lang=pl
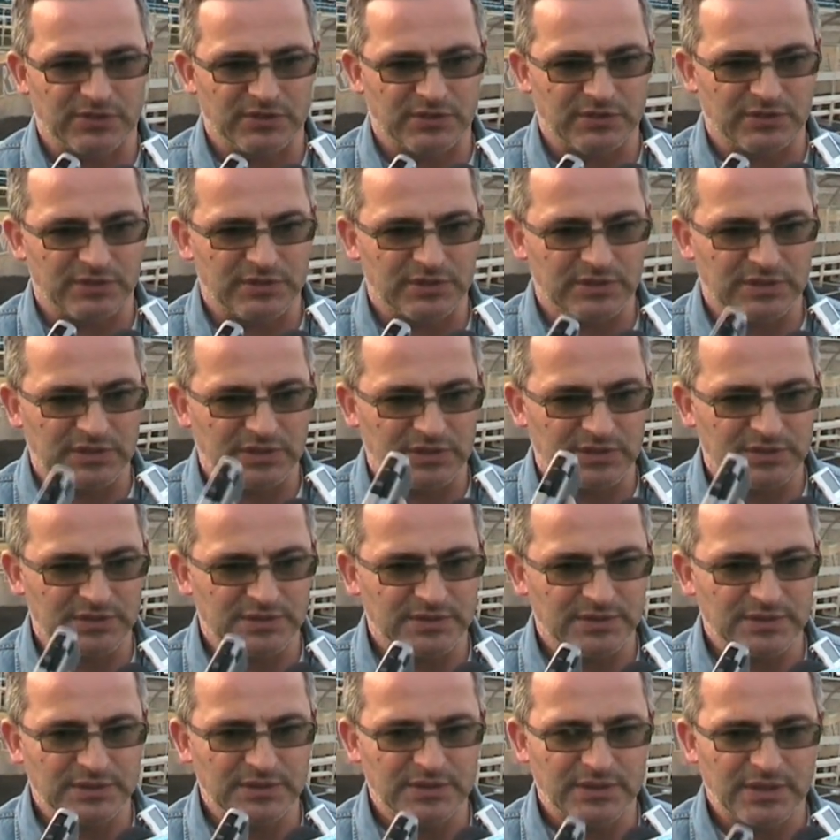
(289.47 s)
No nie mówię
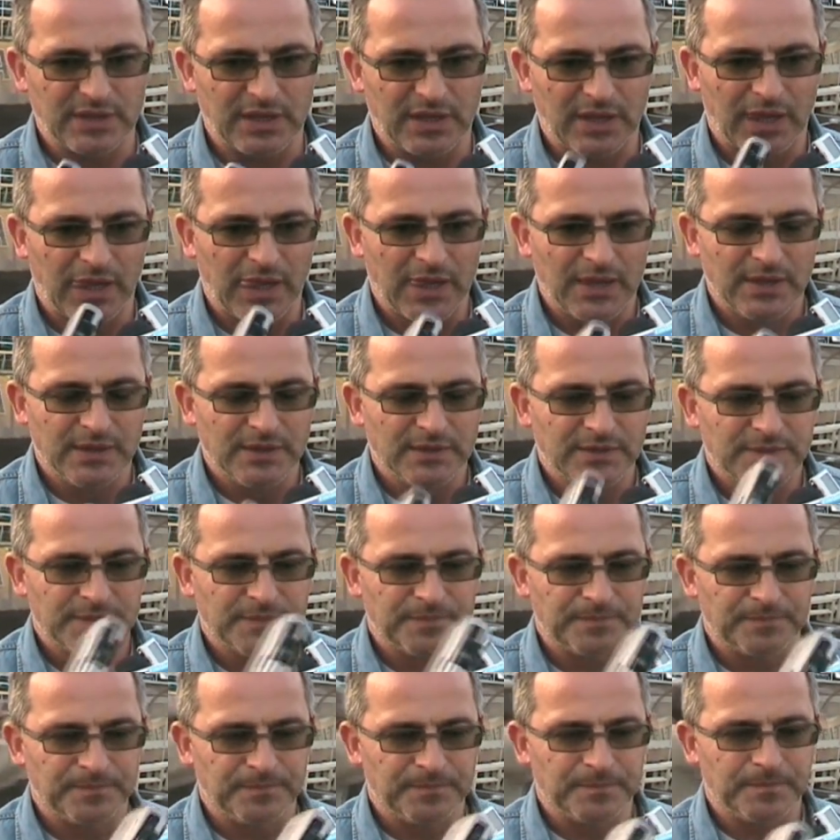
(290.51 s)
o punktach, tylko o
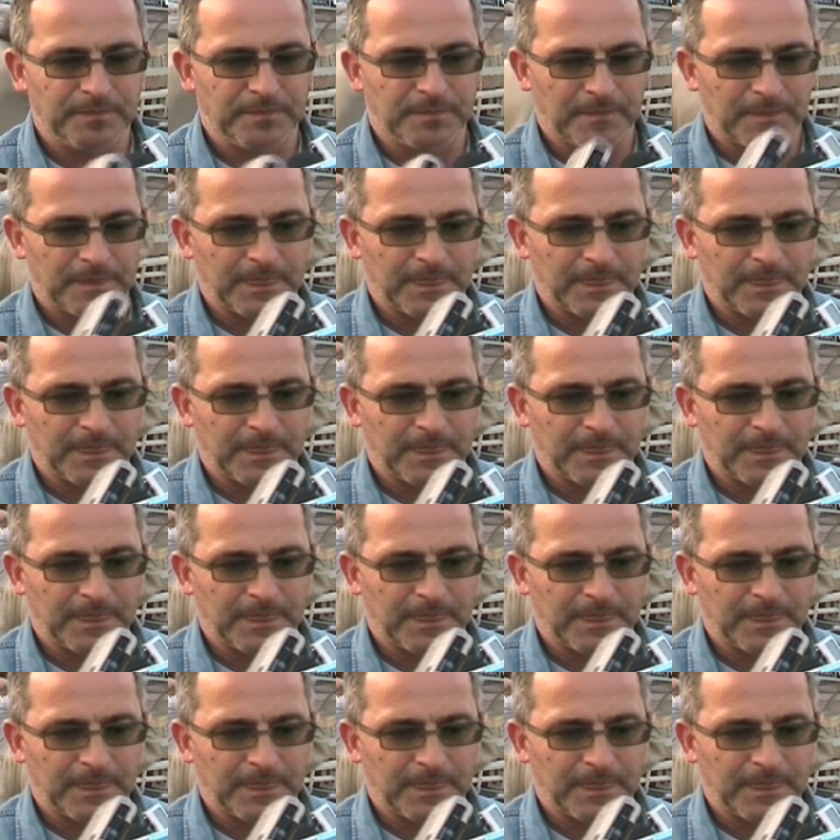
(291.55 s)
grze, no nie,